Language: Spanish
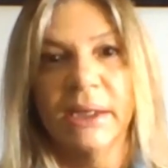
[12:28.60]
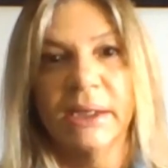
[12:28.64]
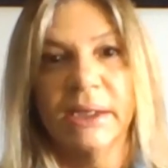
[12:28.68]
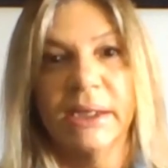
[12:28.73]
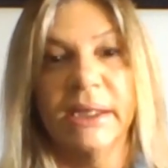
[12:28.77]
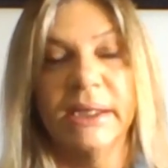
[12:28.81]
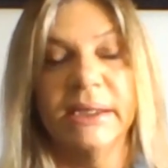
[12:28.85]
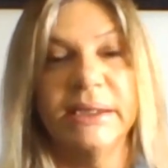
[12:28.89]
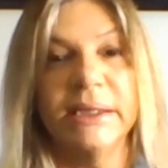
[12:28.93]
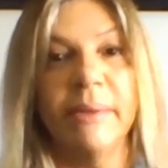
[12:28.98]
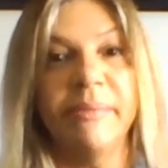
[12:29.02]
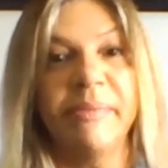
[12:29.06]

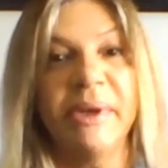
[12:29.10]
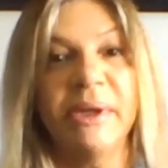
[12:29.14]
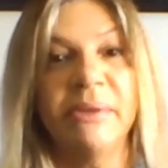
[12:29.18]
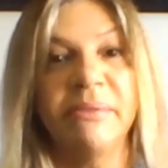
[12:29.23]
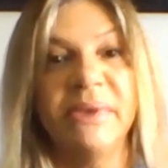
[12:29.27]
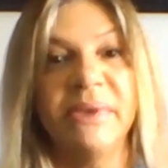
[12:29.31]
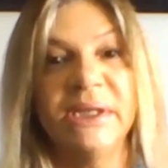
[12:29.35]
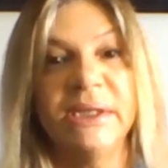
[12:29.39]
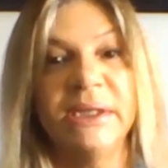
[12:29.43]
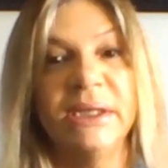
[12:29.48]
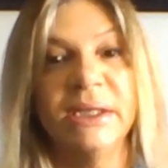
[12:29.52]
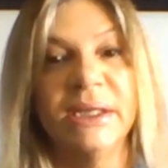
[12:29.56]
que está
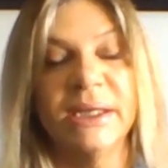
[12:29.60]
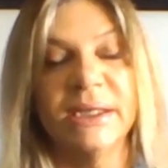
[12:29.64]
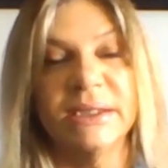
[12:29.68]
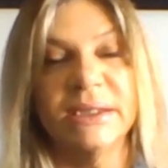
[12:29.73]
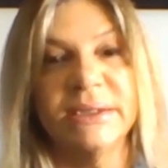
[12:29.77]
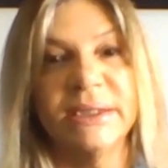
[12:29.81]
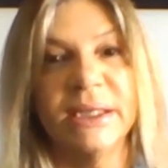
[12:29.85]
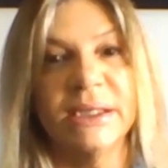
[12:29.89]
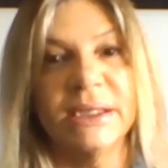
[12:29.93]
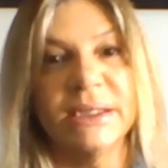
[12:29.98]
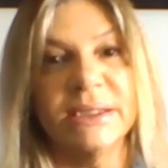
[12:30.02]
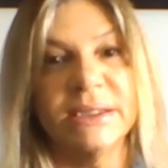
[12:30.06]
permitida
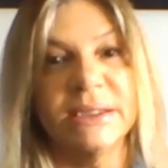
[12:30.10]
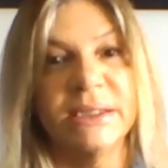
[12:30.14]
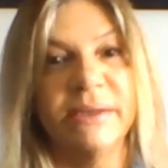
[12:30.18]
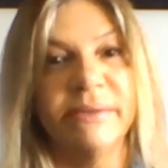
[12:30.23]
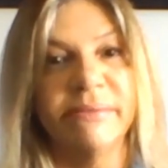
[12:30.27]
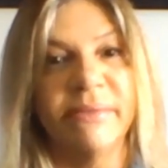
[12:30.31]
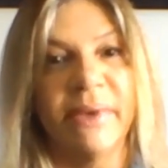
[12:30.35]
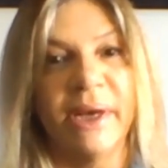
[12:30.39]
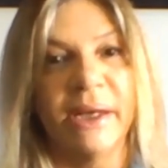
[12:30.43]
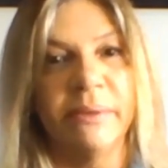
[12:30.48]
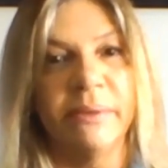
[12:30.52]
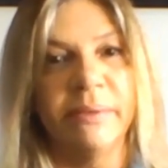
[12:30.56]
hacerla
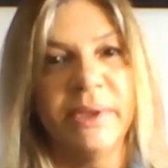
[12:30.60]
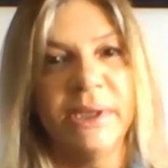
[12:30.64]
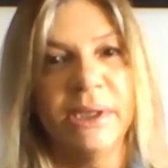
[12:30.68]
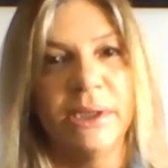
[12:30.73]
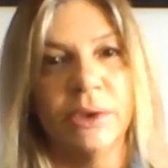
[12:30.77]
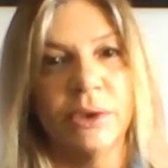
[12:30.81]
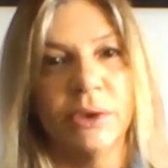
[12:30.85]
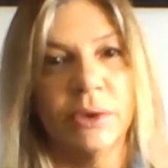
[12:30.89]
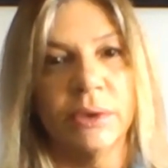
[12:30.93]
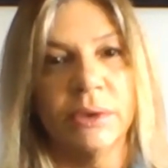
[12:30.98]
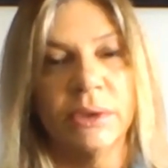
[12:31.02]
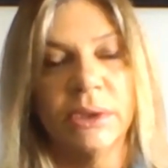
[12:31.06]
sin
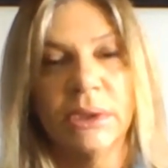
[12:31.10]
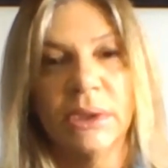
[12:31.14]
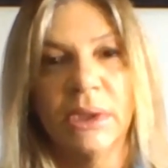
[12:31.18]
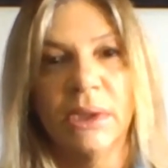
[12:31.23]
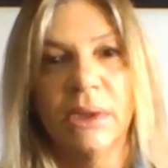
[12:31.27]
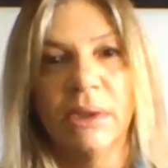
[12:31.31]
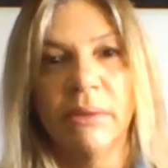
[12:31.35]
barbijo,